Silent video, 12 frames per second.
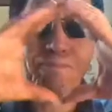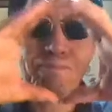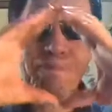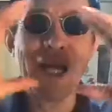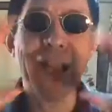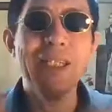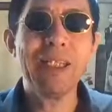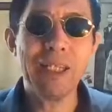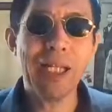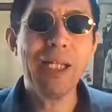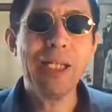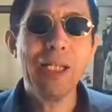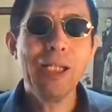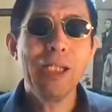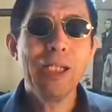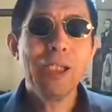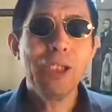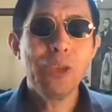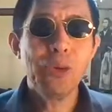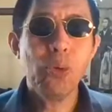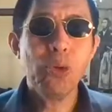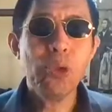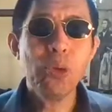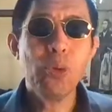まあですね
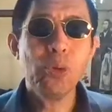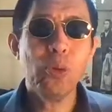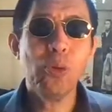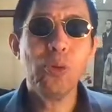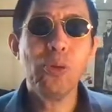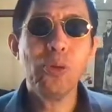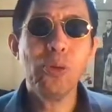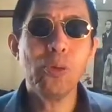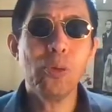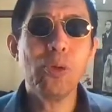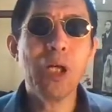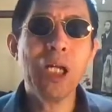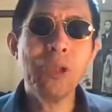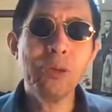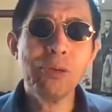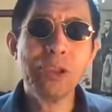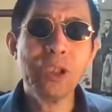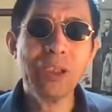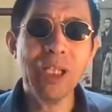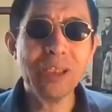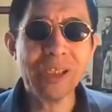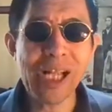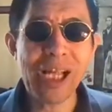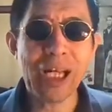そういうことを監督知ってるん
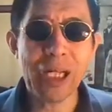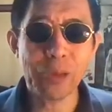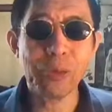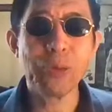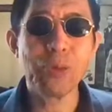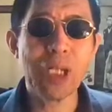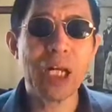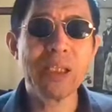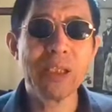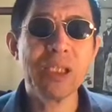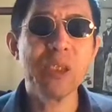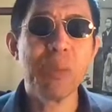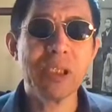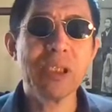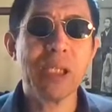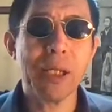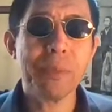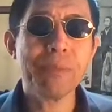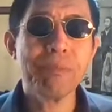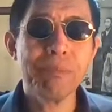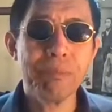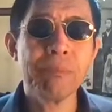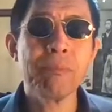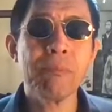じゃないかなという感じがしました
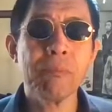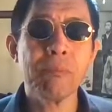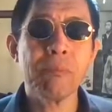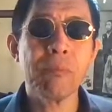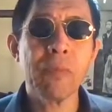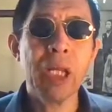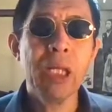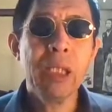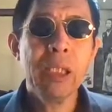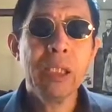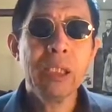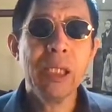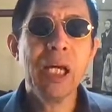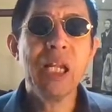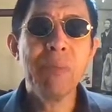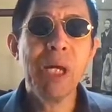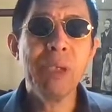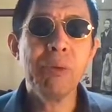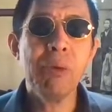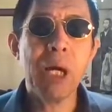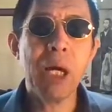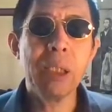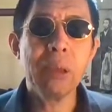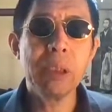うんだからまああの
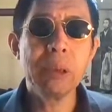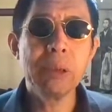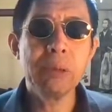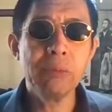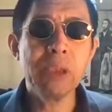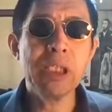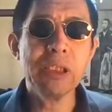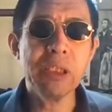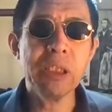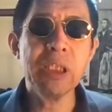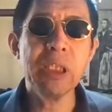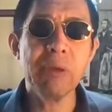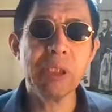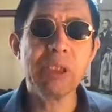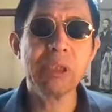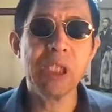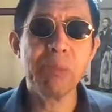私自身はですね、